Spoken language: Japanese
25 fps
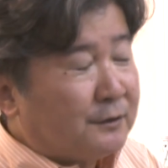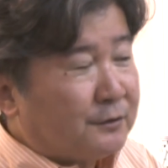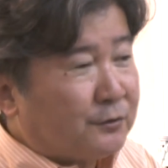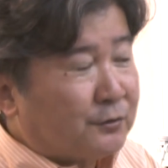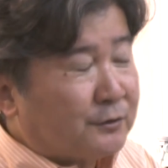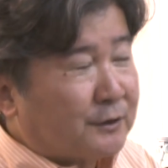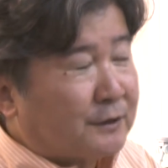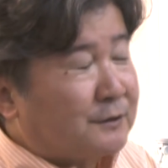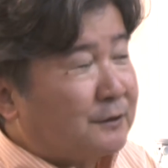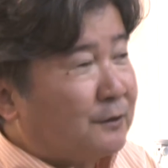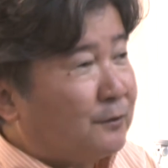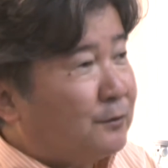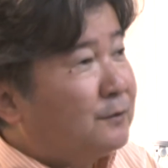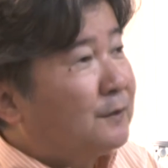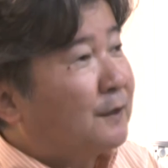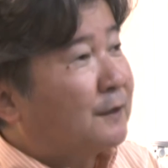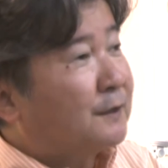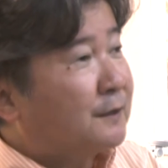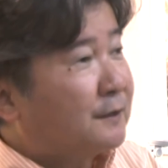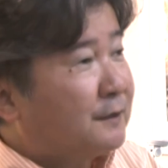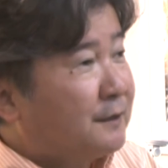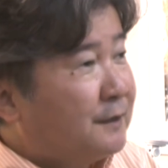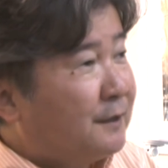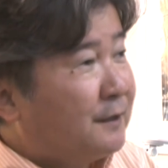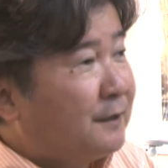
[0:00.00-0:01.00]
人たちが多いわ
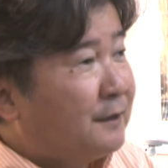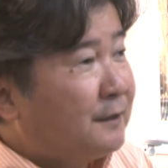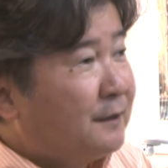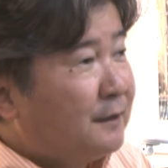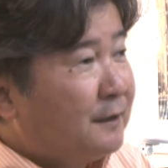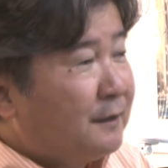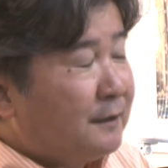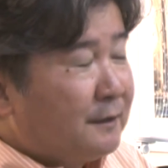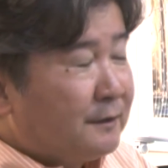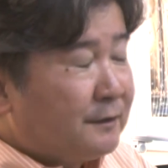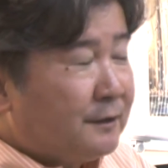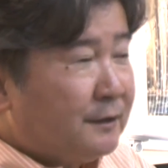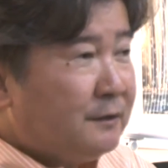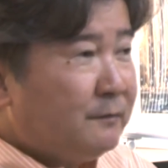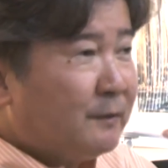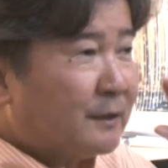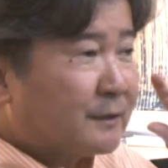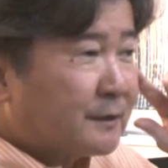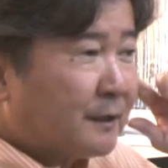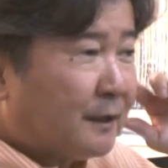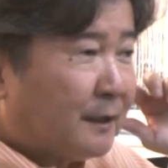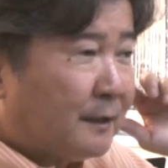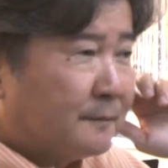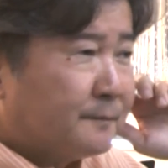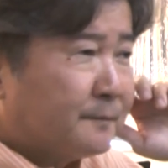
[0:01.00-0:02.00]
けだねで今
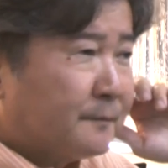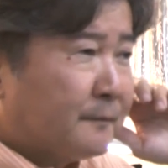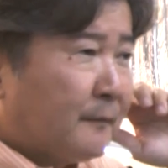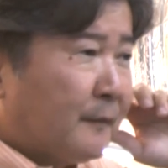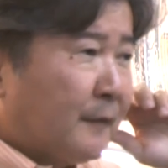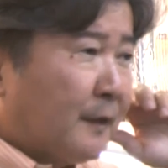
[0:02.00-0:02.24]
さ